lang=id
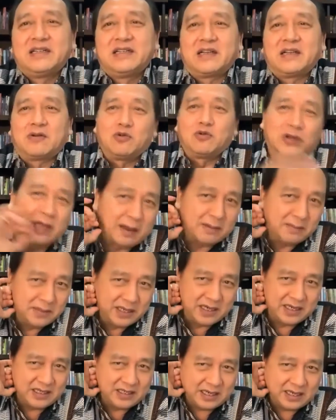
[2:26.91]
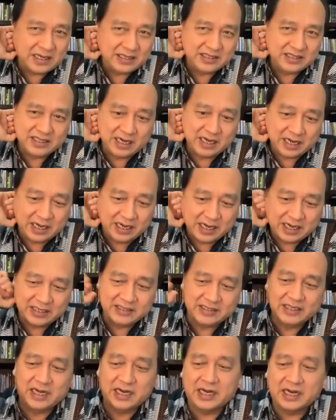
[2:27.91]
terutama
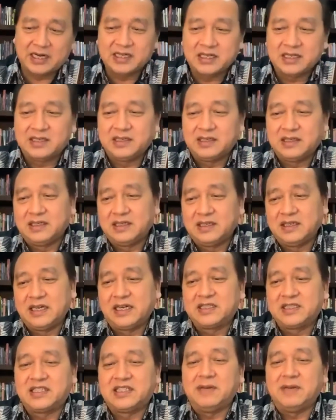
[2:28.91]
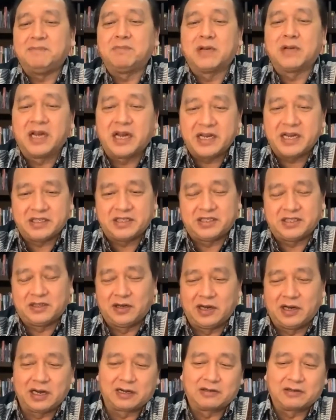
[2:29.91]
ajaran-ajaran ya cheap grace
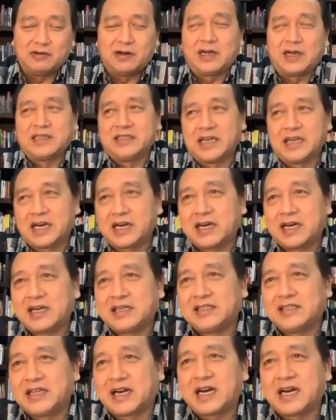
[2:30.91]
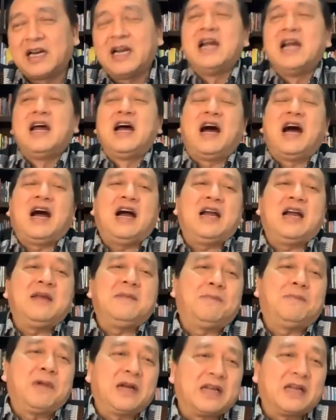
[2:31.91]
saudaraku ajaran-ajaran
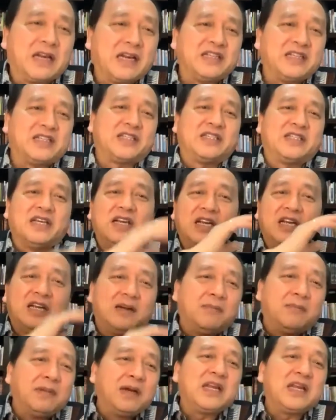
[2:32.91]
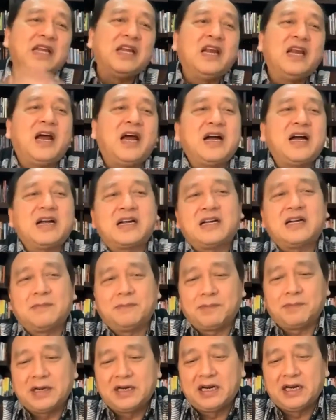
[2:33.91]
hyper grace
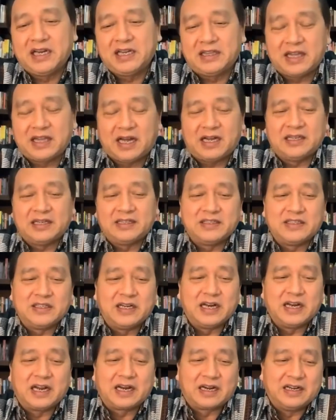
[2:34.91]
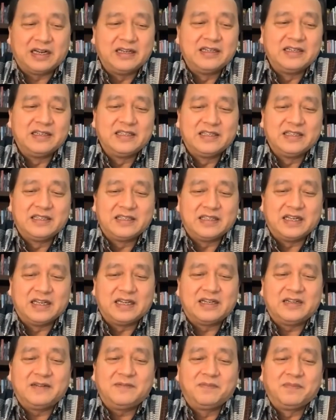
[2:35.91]
menghilangkan penderitaan saudara
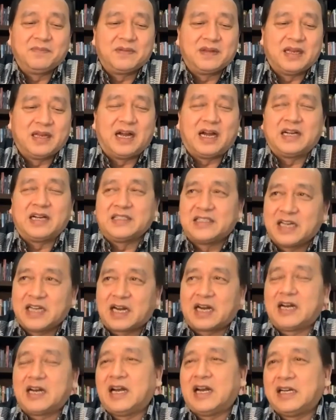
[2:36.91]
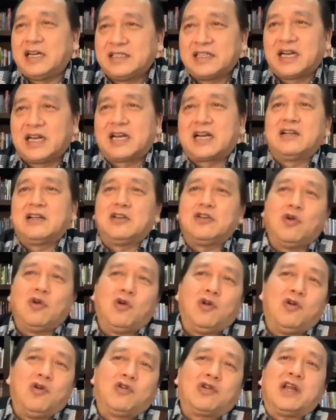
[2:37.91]
ya nah ajaran-ajaran
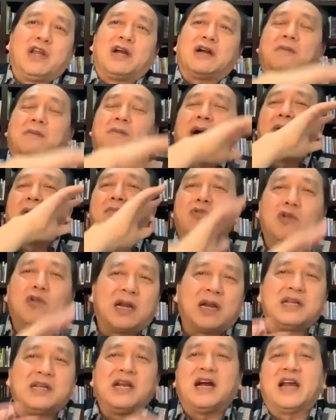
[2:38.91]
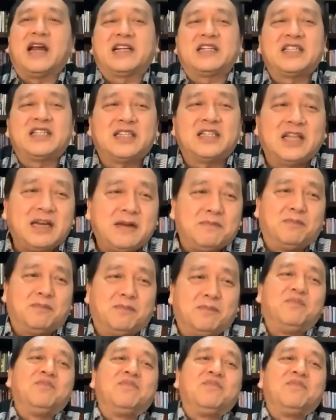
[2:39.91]
teologi kemakmuran yang ekstrim